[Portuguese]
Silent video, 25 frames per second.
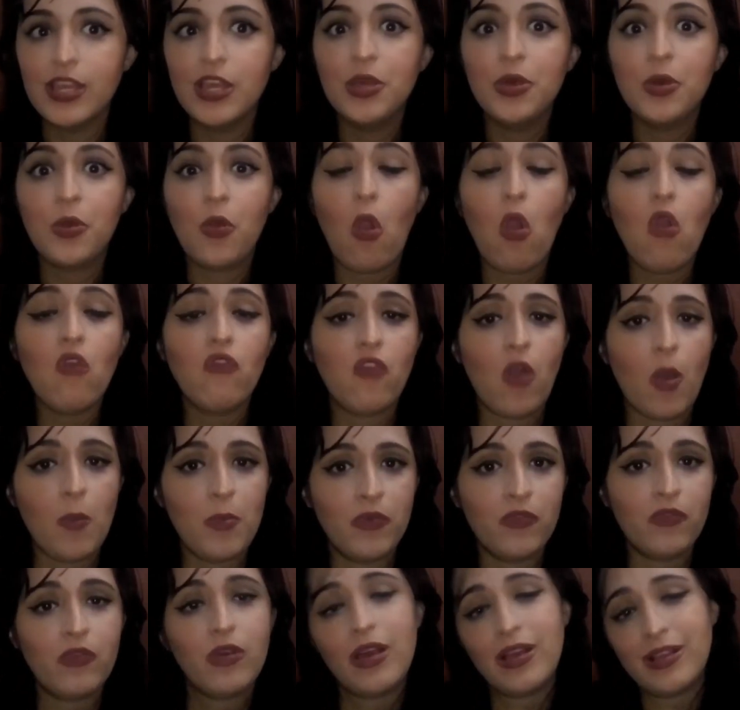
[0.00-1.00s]
Conforme,
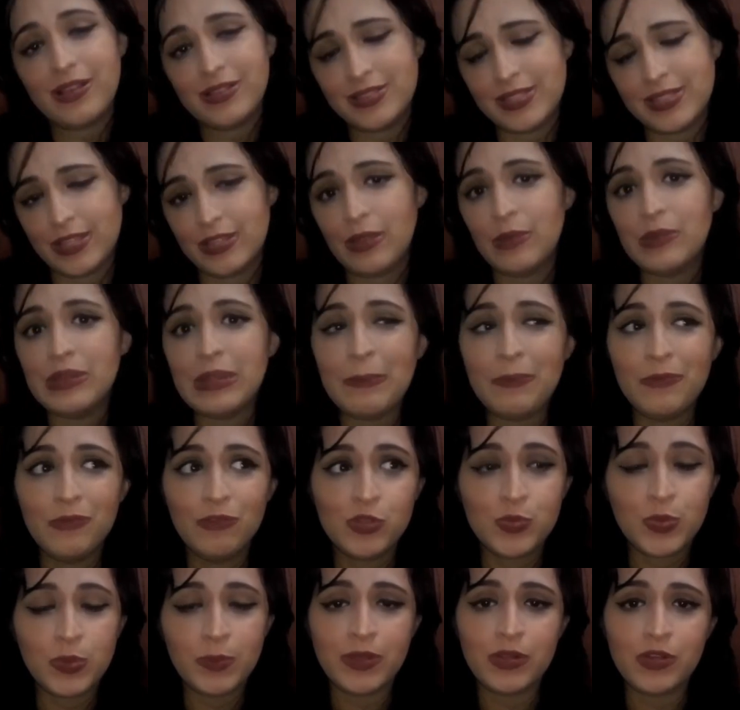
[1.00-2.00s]
assim, na, nos
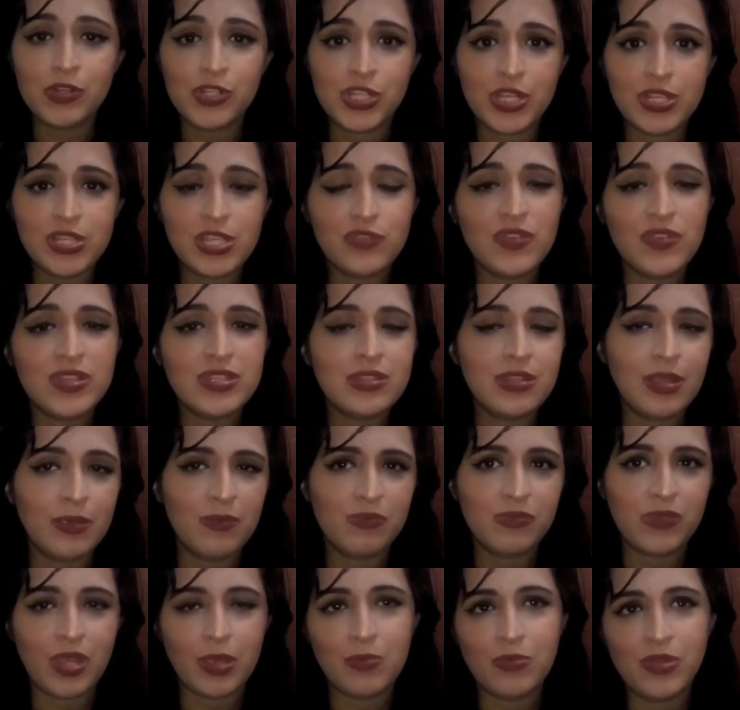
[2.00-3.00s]
primeiros dias, às vezes tem,
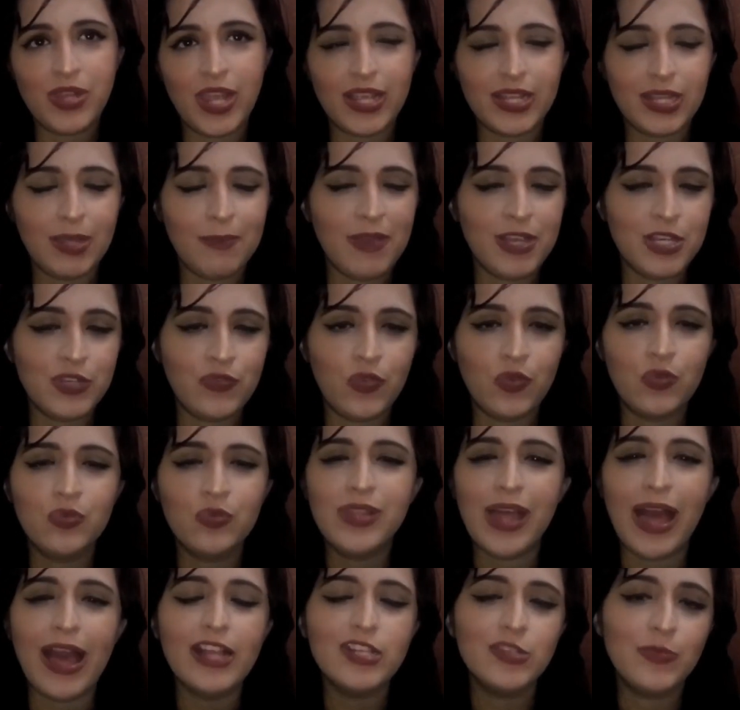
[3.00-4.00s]
tem mulher que tem mais
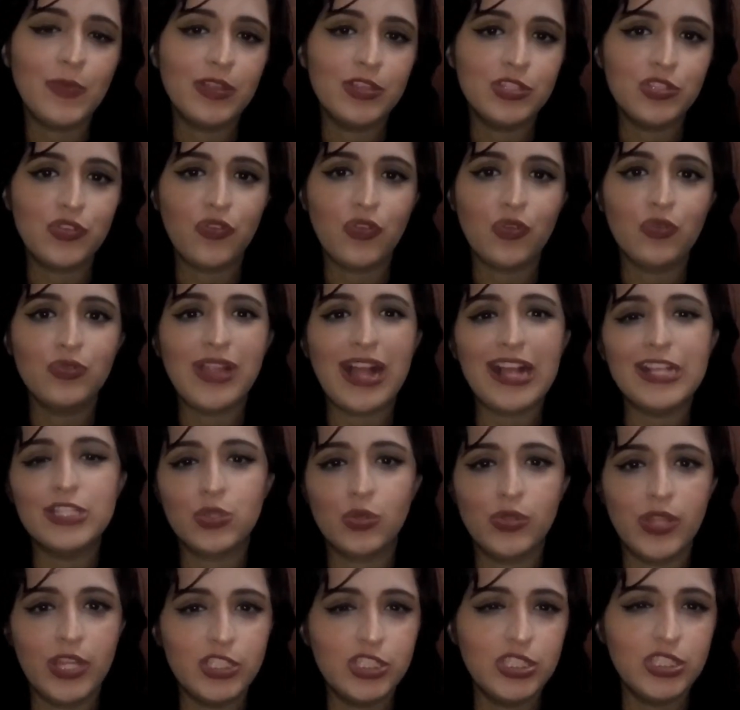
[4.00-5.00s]
dificuldade, dificuldade, que o
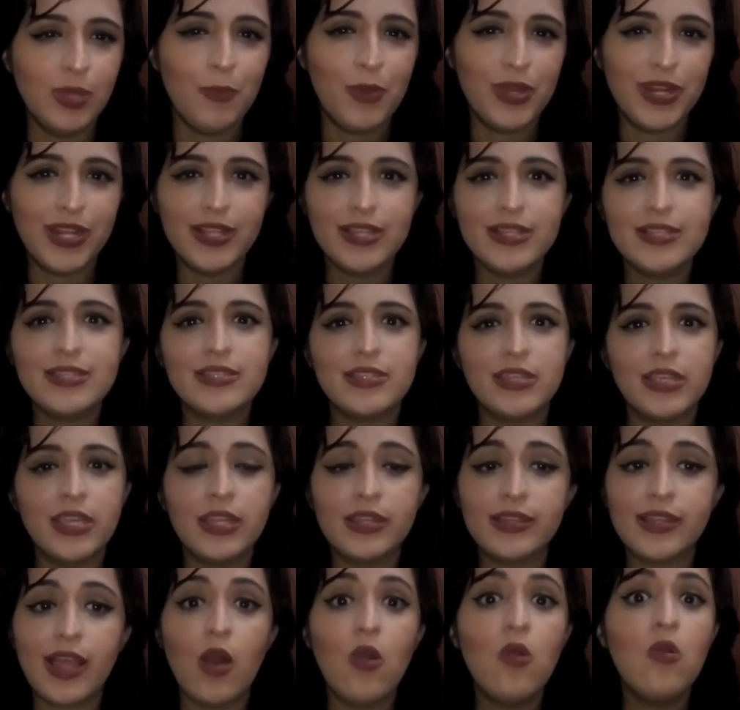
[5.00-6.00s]
leite demora a descer e
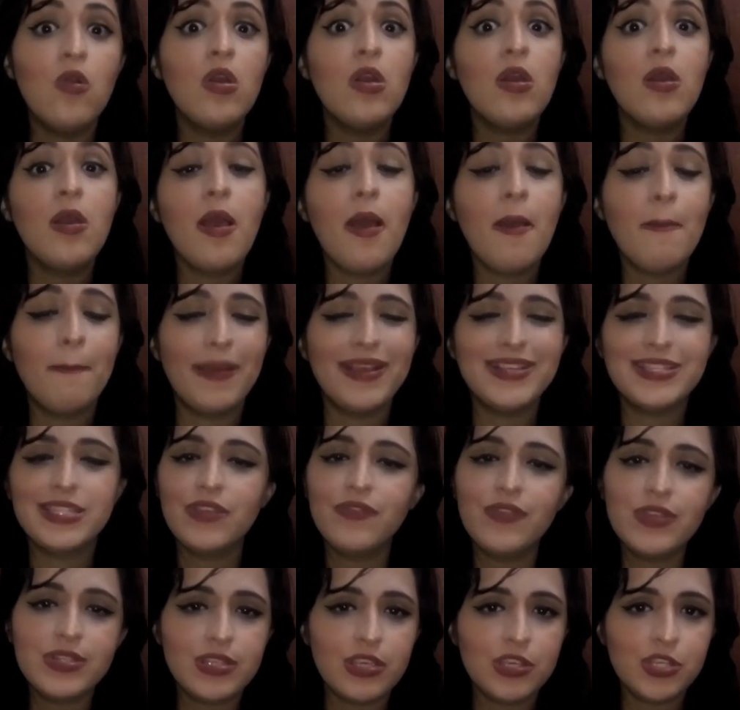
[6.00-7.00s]
tal. Mas se
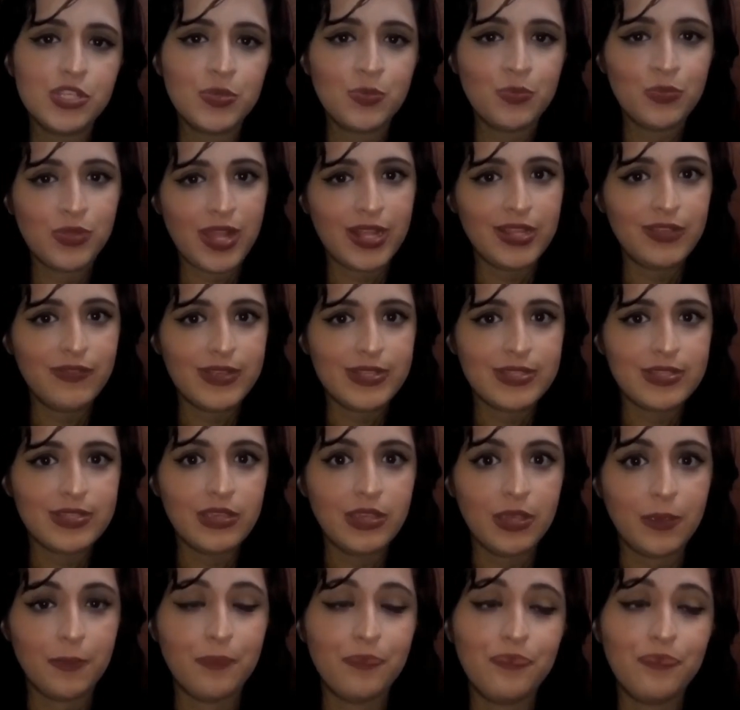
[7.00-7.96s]
você estimular, ele vai sair.